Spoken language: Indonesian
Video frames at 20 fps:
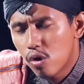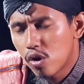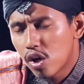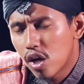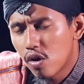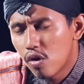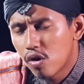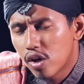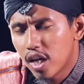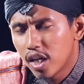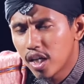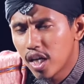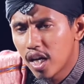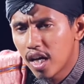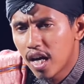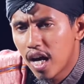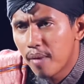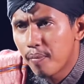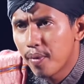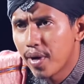orang-orang
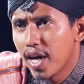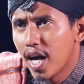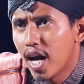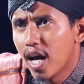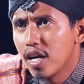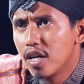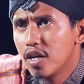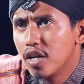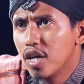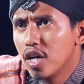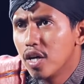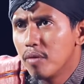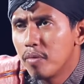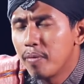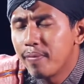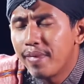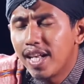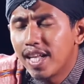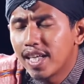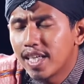yang apa ya
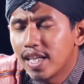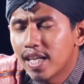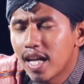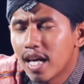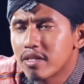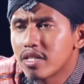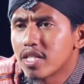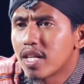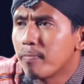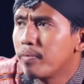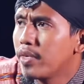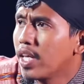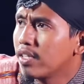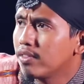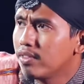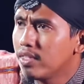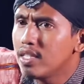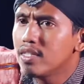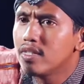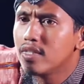memiliki nasab
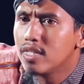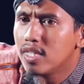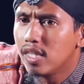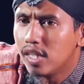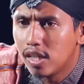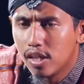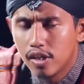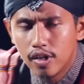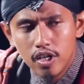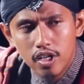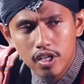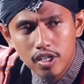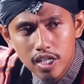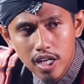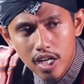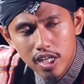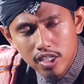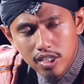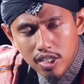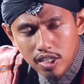yang tinggi
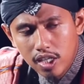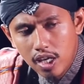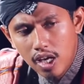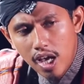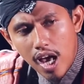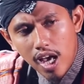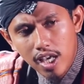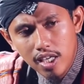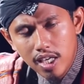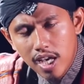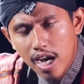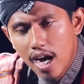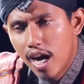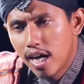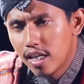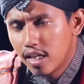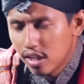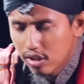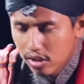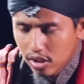dari segi
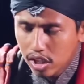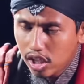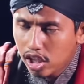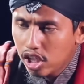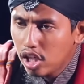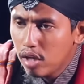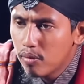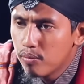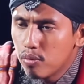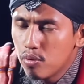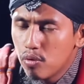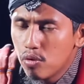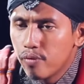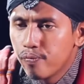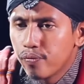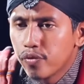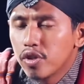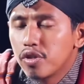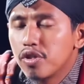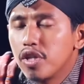ayah, dari segi ibu,
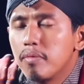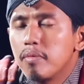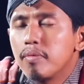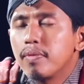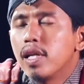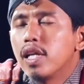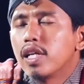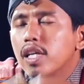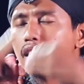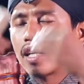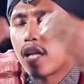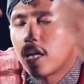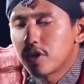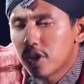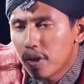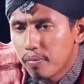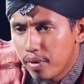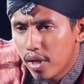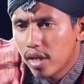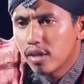dia memiliki
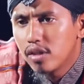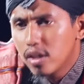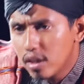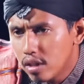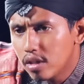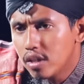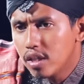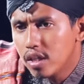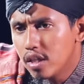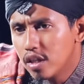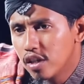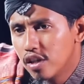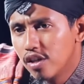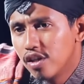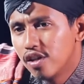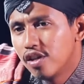nasab yang tinggi.